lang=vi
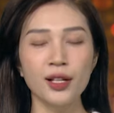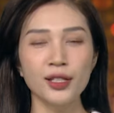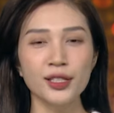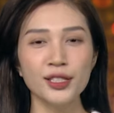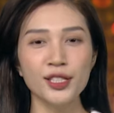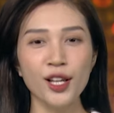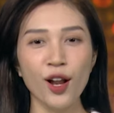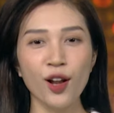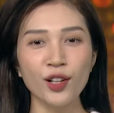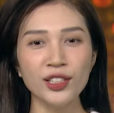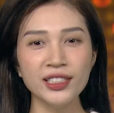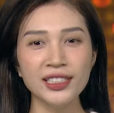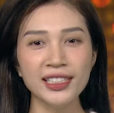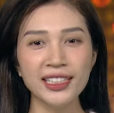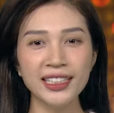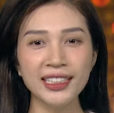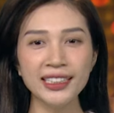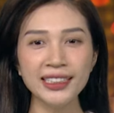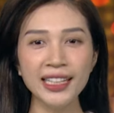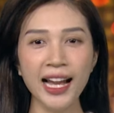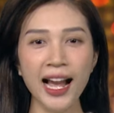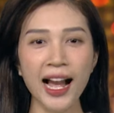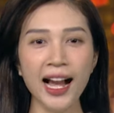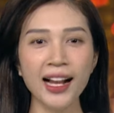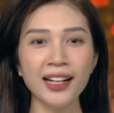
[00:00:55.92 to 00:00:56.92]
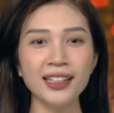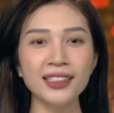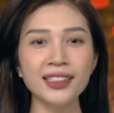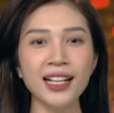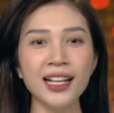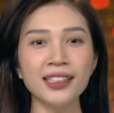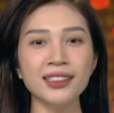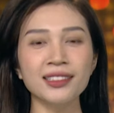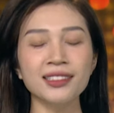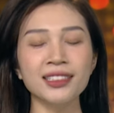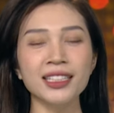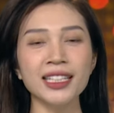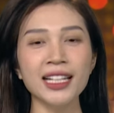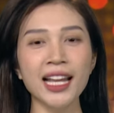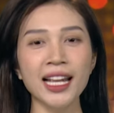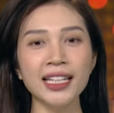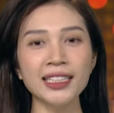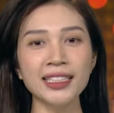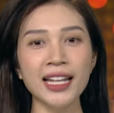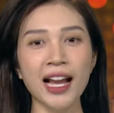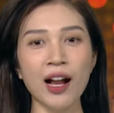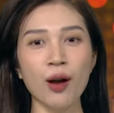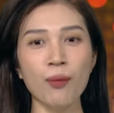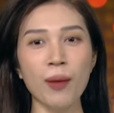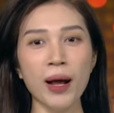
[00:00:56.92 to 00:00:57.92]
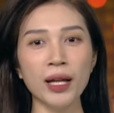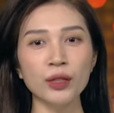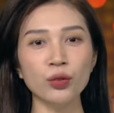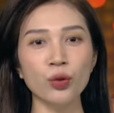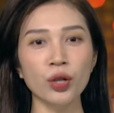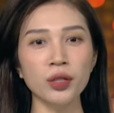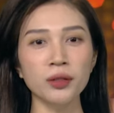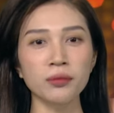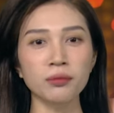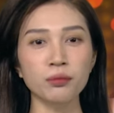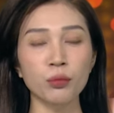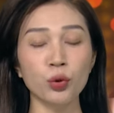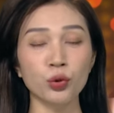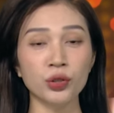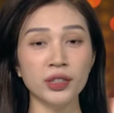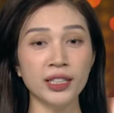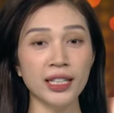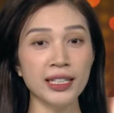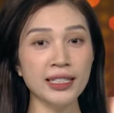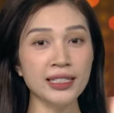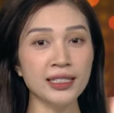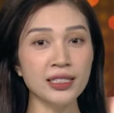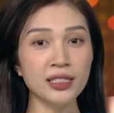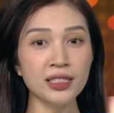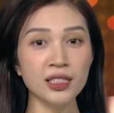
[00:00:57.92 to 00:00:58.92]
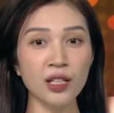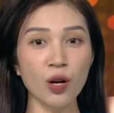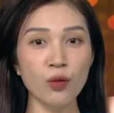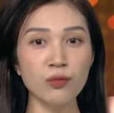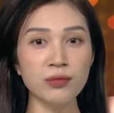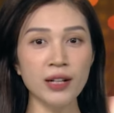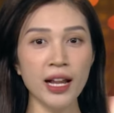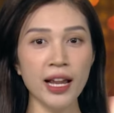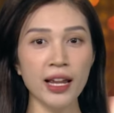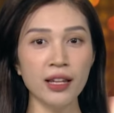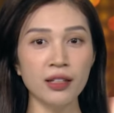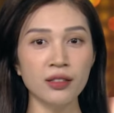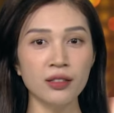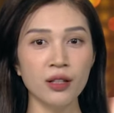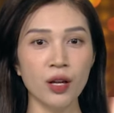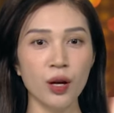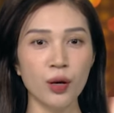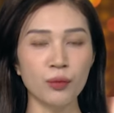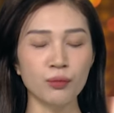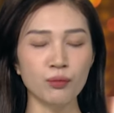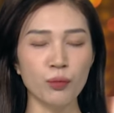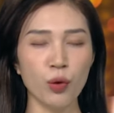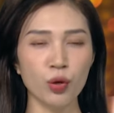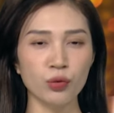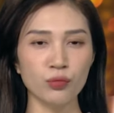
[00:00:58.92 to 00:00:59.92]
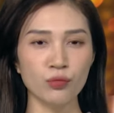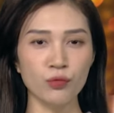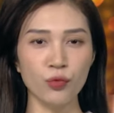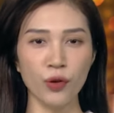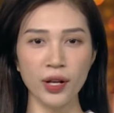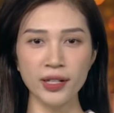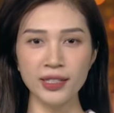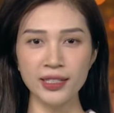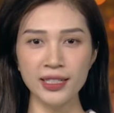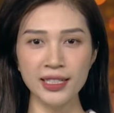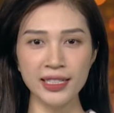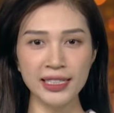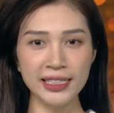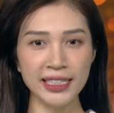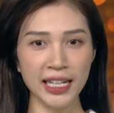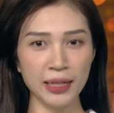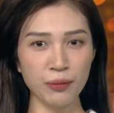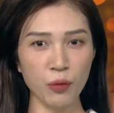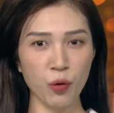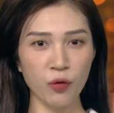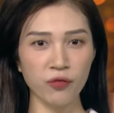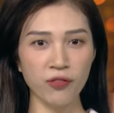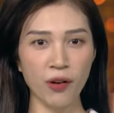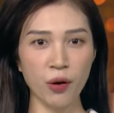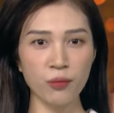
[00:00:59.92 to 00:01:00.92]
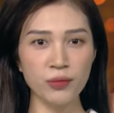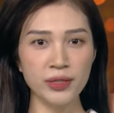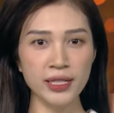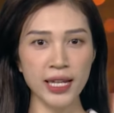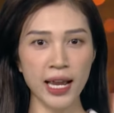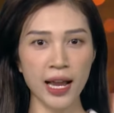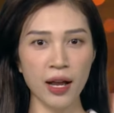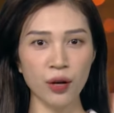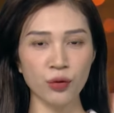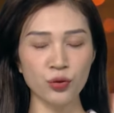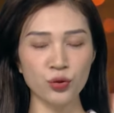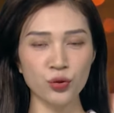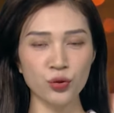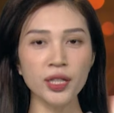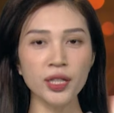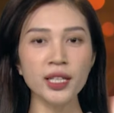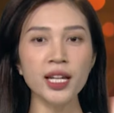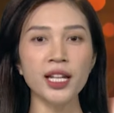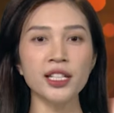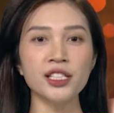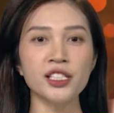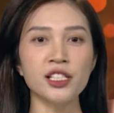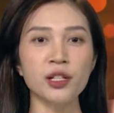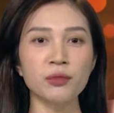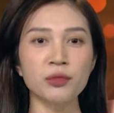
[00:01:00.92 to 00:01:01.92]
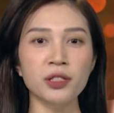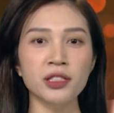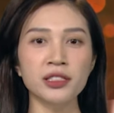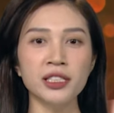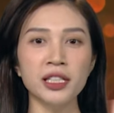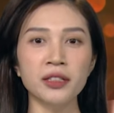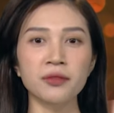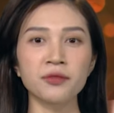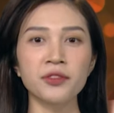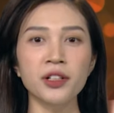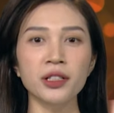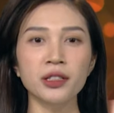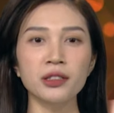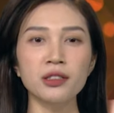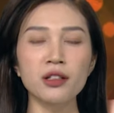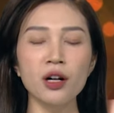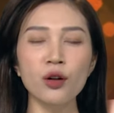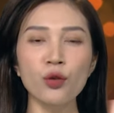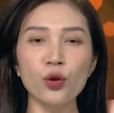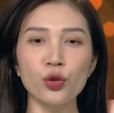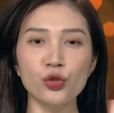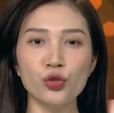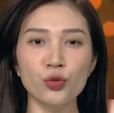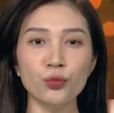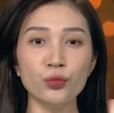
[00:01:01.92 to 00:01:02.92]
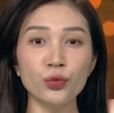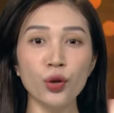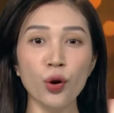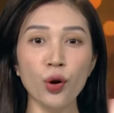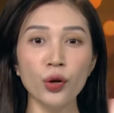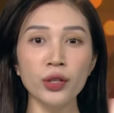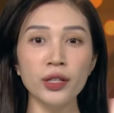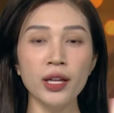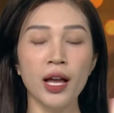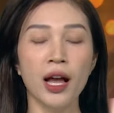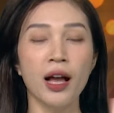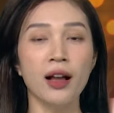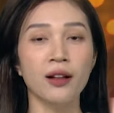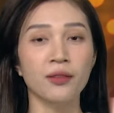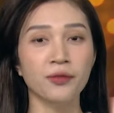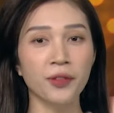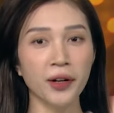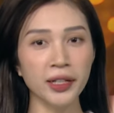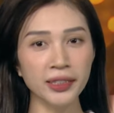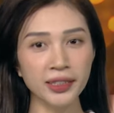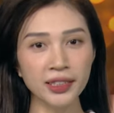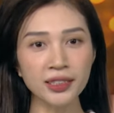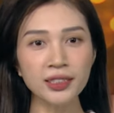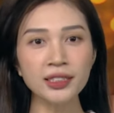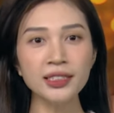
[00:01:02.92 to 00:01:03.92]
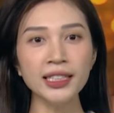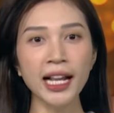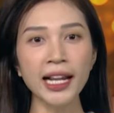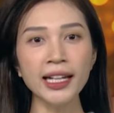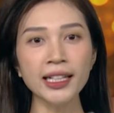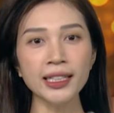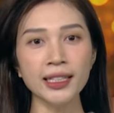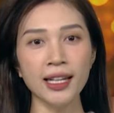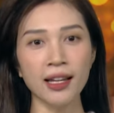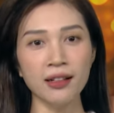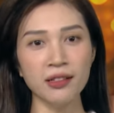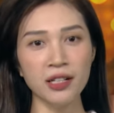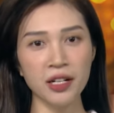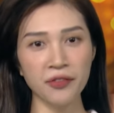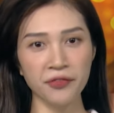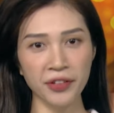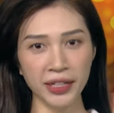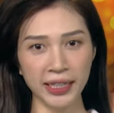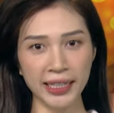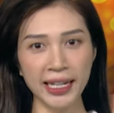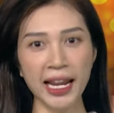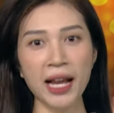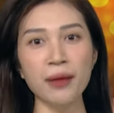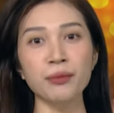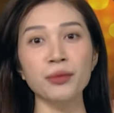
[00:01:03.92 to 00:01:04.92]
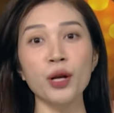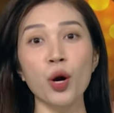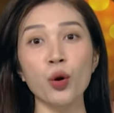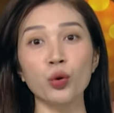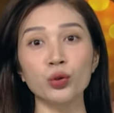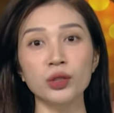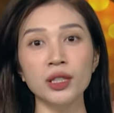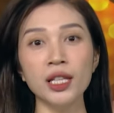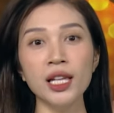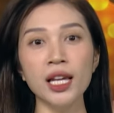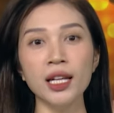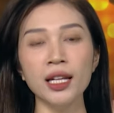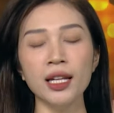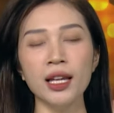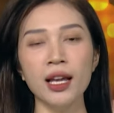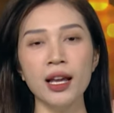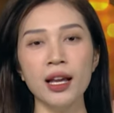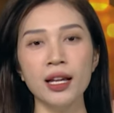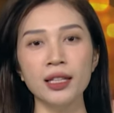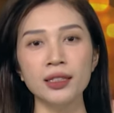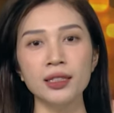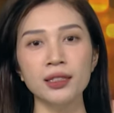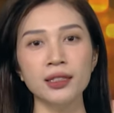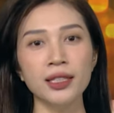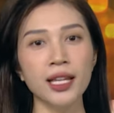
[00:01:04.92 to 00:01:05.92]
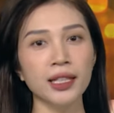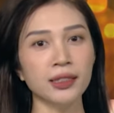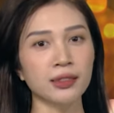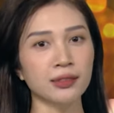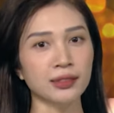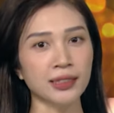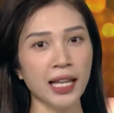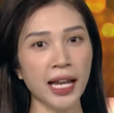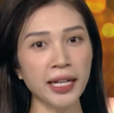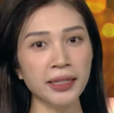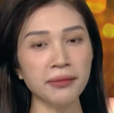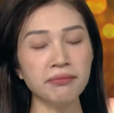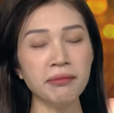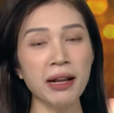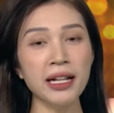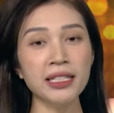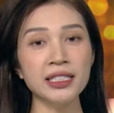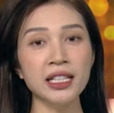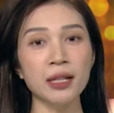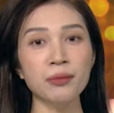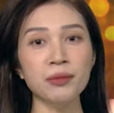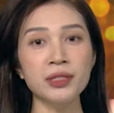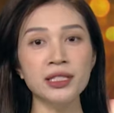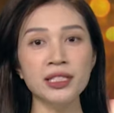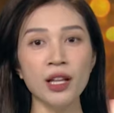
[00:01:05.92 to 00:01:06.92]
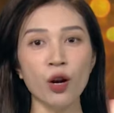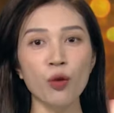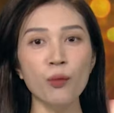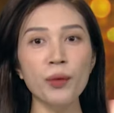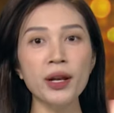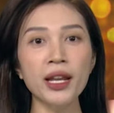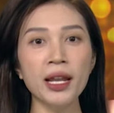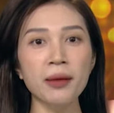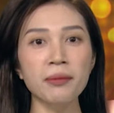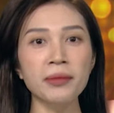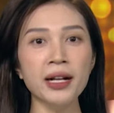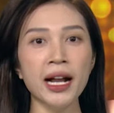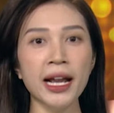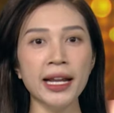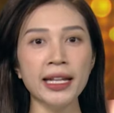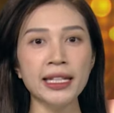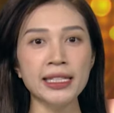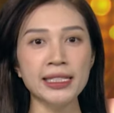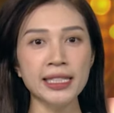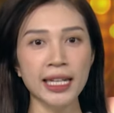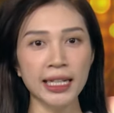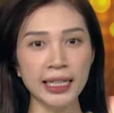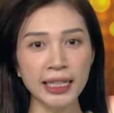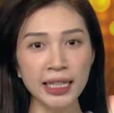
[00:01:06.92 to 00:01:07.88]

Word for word: Tròn 9 tháng kể từ khi anh Đào Bá Tuân, một kỹ sư công nghệ, một runner chạy bộ phong trào hiện trong chương trình vượt ngưỡng của chúng tôi với tư cách là người Việt Nam đầu tiên thực hiện thử thách 365 ngày chạy